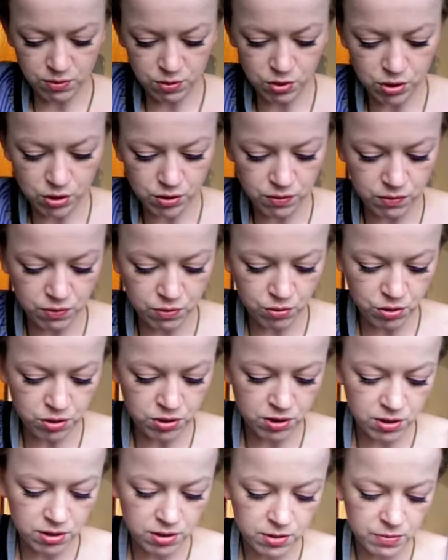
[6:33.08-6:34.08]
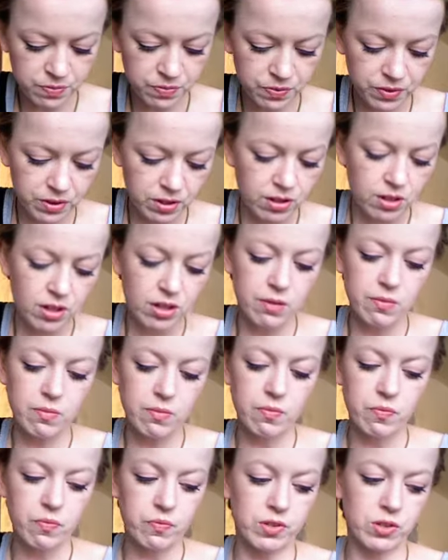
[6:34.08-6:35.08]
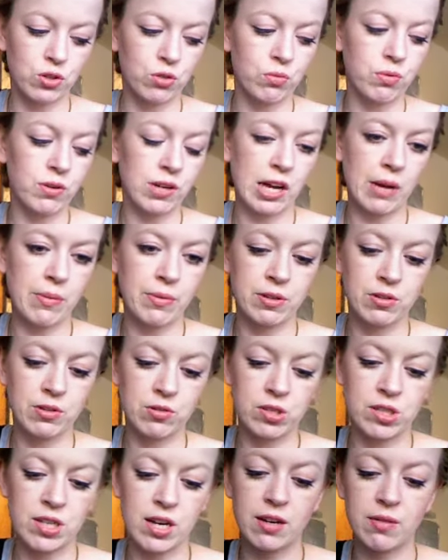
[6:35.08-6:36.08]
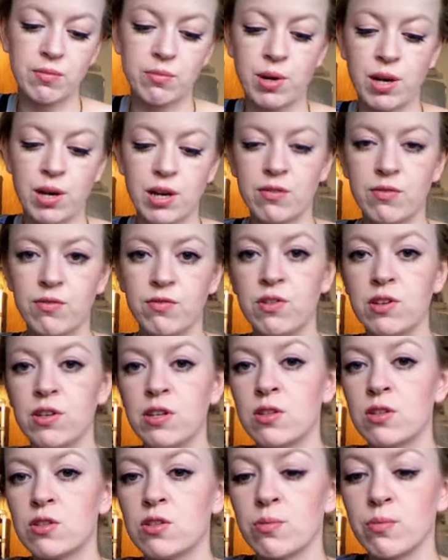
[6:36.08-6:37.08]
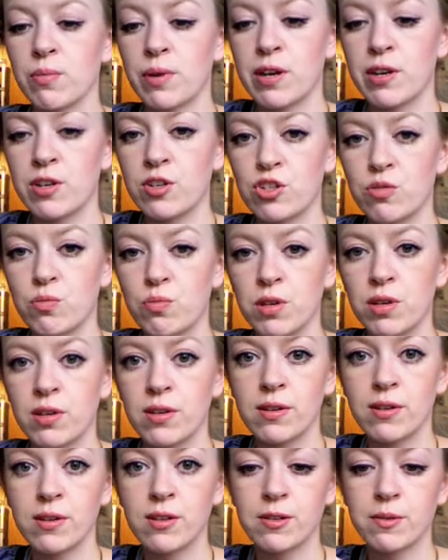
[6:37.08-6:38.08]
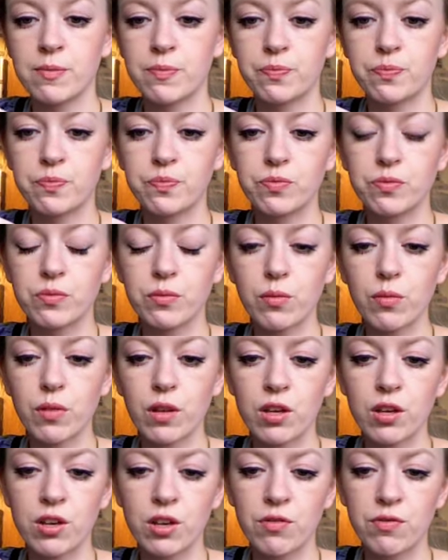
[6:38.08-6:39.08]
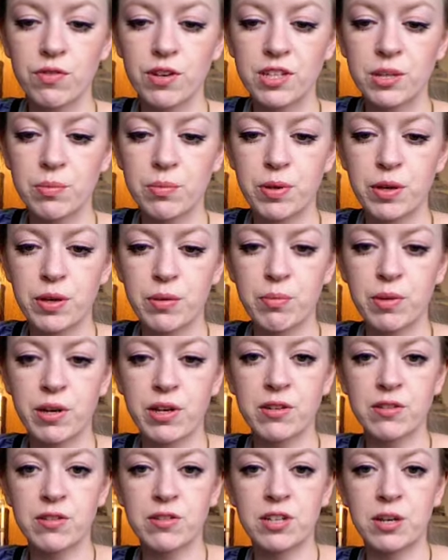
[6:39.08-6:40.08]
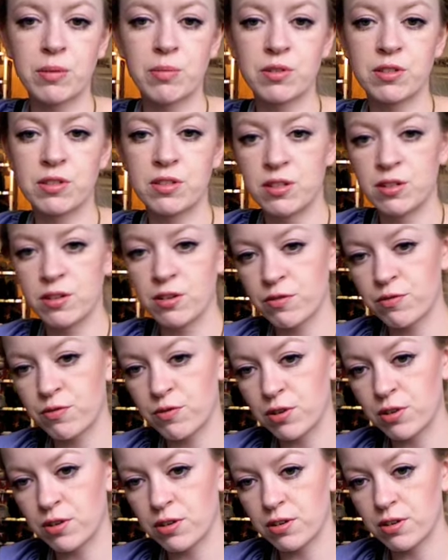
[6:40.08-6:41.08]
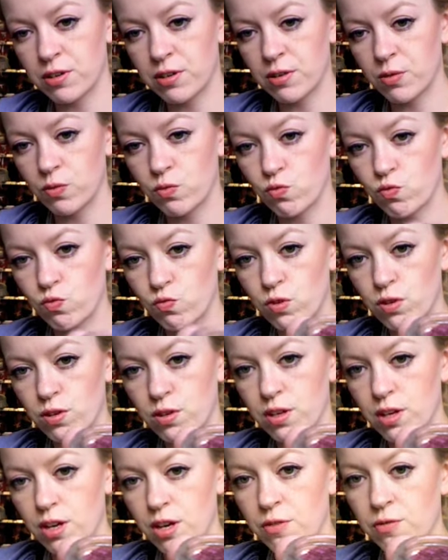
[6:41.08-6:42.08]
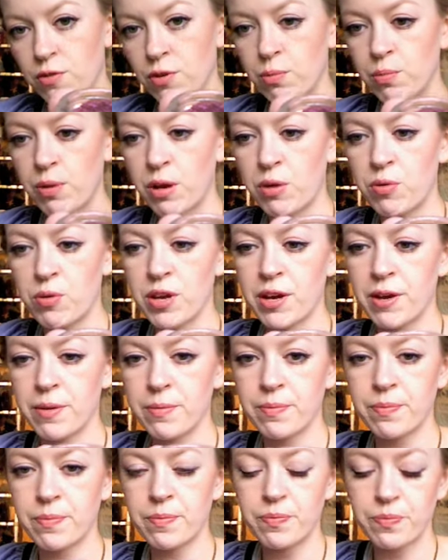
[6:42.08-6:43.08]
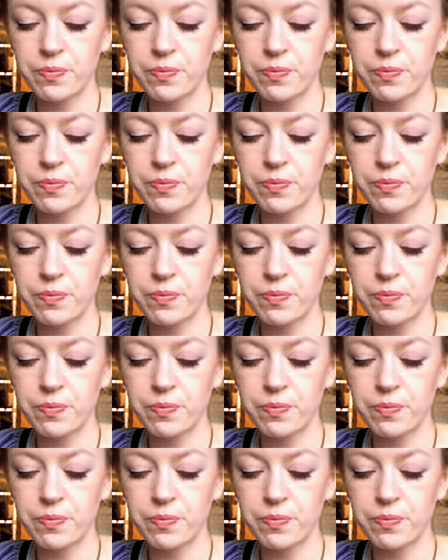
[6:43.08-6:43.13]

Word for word: wollen würdet. Darüber kann man so Sachen machen wie zum Beispiel irgendwelche Pigmente. Ich habe jetzt hier von, von Barry M